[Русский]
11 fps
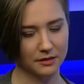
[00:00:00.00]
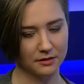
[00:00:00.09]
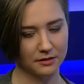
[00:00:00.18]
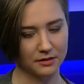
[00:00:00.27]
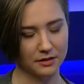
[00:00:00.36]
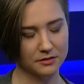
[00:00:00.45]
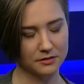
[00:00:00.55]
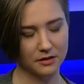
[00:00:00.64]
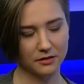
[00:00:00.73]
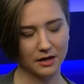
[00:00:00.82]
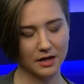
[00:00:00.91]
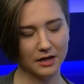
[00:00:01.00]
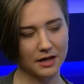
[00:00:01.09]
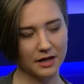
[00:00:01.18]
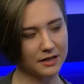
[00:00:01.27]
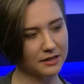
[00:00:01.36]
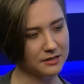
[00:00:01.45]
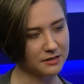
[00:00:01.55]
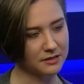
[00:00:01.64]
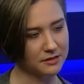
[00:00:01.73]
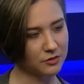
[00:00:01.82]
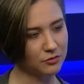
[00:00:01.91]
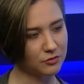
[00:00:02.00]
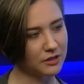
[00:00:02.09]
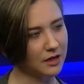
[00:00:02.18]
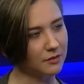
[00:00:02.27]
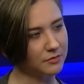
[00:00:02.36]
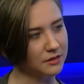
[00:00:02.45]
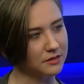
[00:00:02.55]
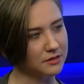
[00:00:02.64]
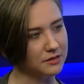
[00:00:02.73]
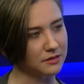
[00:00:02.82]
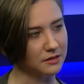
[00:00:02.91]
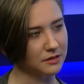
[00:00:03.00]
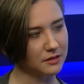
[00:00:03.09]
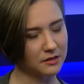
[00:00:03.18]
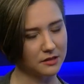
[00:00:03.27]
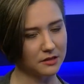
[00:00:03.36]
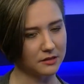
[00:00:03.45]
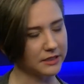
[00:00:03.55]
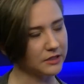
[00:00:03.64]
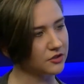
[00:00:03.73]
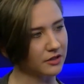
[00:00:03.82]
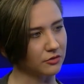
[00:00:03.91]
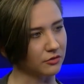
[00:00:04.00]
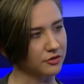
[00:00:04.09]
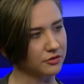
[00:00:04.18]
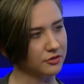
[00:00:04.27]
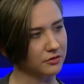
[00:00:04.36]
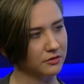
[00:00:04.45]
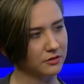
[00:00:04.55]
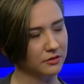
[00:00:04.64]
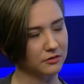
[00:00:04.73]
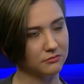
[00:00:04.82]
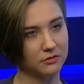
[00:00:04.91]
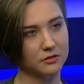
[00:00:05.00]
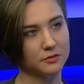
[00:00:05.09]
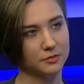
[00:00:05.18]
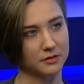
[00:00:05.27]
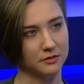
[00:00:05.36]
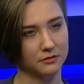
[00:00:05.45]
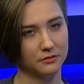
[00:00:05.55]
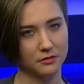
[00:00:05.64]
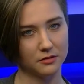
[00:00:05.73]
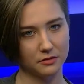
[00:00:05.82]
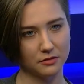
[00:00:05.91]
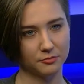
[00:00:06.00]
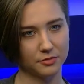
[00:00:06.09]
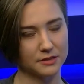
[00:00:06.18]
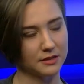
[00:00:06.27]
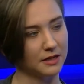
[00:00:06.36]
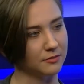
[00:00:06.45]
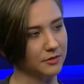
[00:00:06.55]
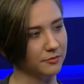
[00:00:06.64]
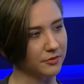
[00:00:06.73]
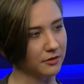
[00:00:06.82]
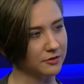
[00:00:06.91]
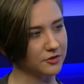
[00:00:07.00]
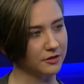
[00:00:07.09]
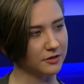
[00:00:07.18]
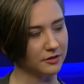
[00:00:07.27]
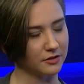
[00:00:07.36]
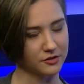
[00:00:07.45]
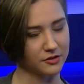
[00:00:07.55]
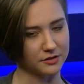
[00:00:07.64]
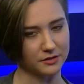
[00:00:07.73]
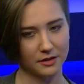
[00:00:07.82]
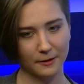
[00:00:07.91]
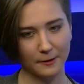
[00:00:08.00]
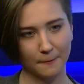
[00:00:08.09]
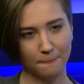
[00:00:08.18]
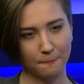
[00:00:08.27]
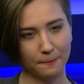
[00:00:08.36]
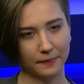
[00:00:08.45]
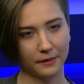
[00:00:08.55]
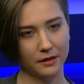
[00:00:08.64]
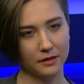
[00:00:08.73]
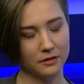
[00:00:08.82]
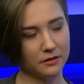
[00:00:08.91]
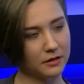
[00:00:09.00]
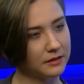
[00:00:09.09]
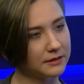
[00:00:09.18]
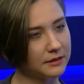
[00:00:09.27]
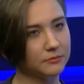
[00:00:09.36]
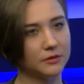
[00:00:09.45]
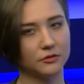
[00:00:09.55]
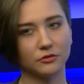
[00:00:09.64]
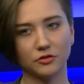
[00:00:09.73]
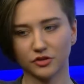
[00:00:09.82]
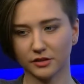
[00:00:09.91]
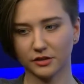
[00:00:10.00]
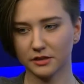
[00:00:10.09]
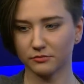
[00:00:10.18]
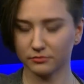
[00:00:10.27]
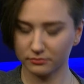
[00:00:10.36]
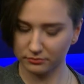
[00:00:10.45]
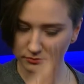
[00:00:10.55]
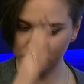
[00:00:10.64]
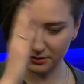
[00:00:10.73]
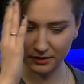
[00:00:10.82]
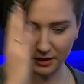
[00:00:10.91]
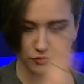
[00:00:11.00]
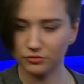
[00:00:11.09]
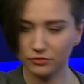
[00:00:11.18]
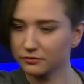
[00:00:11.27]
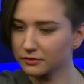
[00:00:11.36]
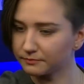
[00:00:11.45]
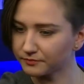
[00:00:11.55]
Я не знаю, какая гостиница, куда мне идти. Это три часа ночи. Думаю, господи, вот послали мне приключения на жизнь. И каким-то тоже третьим, не знаю, чувством